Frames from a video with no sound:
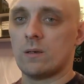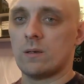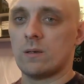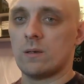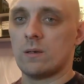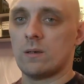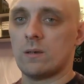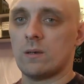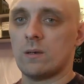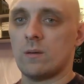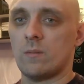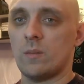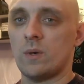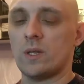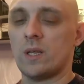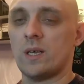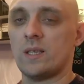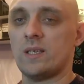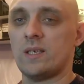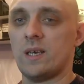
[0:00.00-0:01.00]
э, мы
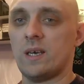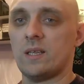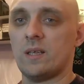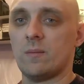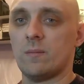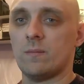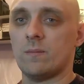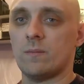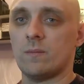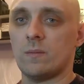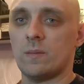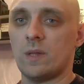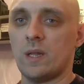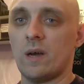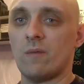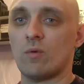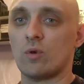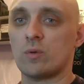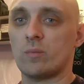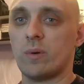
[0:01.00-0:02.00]
натянем
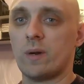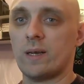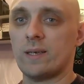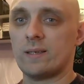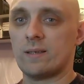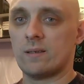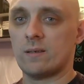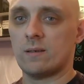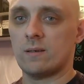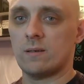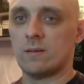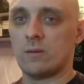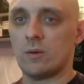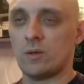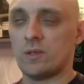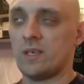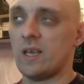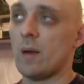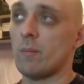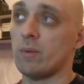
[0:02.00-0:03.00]
на WordPress, то
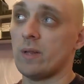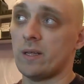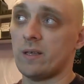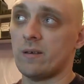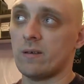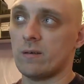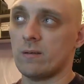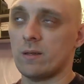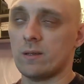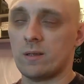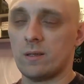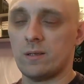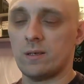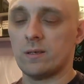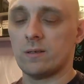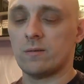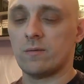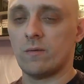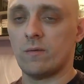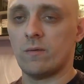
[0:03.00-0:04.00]
есть я планировал это
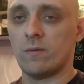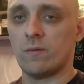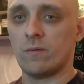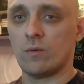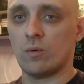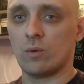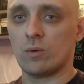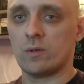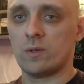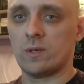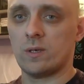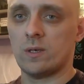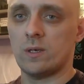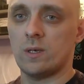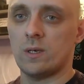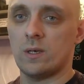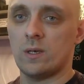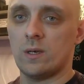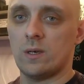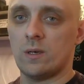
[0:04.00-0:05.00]
делать в курсе.
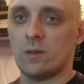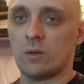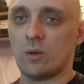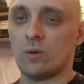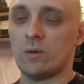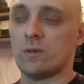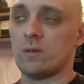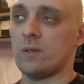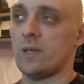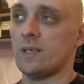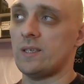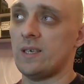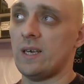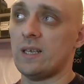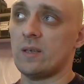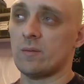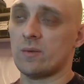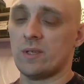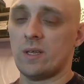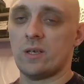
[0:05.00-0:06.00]
То есть
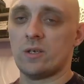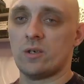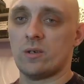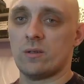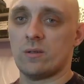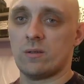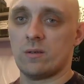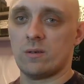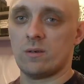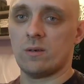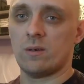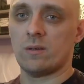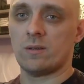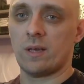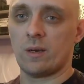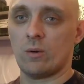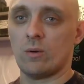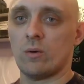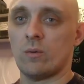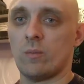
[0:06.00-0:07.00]
натянем, значит, э,
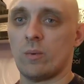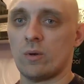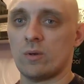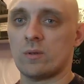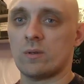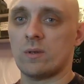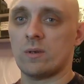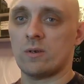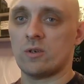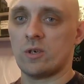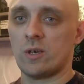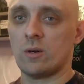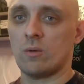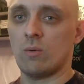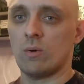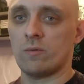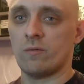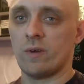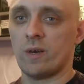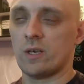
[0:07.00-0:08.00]
такой просто
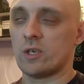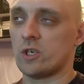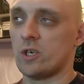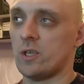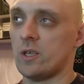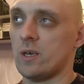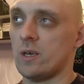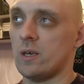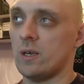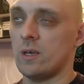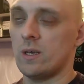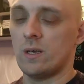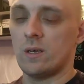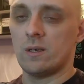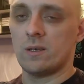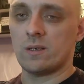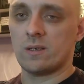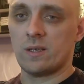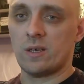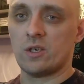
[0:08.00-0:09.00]
жаргон, выражение,
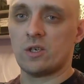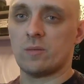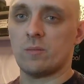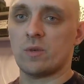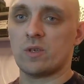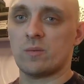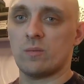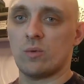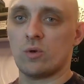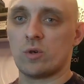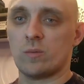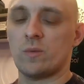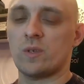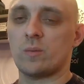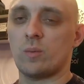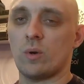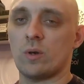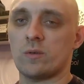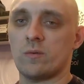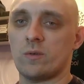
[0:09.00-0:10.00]
значит, мы сможем
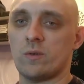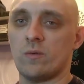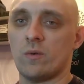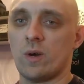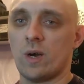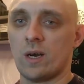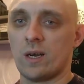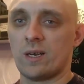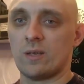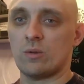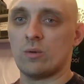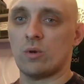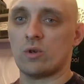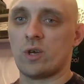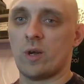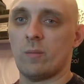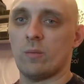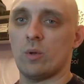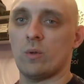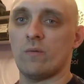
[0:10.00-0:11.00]
использовать его как родной
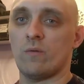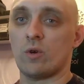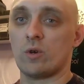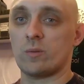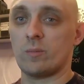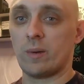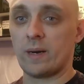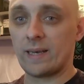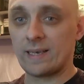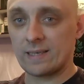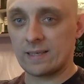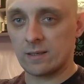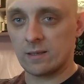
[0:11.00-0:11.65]
шаблон WordPress